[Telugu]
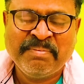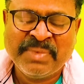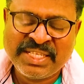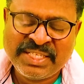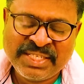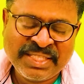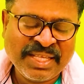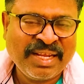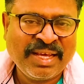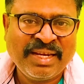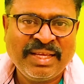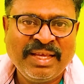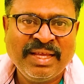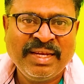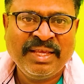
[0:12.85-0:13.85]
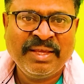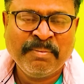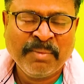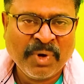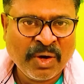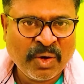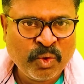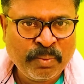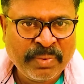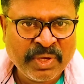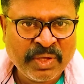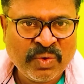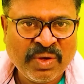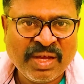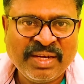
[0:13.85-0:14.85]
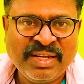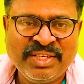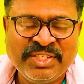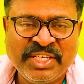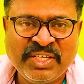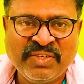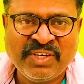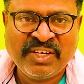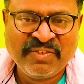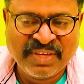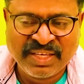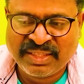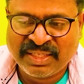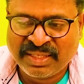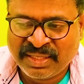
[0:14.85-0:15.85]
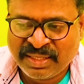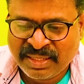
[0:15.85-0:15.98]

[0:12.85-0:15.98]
మంచితనానికి కానీ మారు పేరుగా నిలిచేటువంటి వ్యక్తి